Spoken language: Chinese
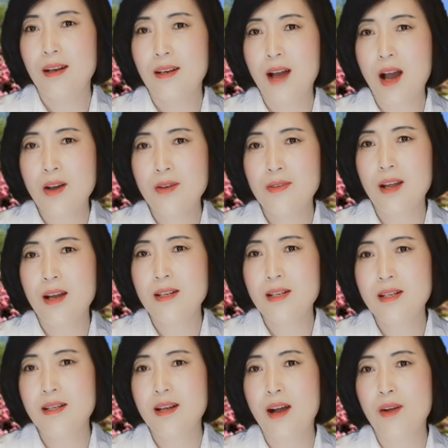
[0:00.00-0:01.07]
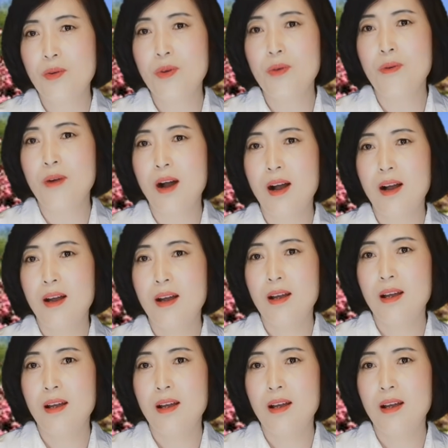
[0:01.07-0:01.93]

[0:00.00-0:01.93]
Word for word: 然后呢，市场归我。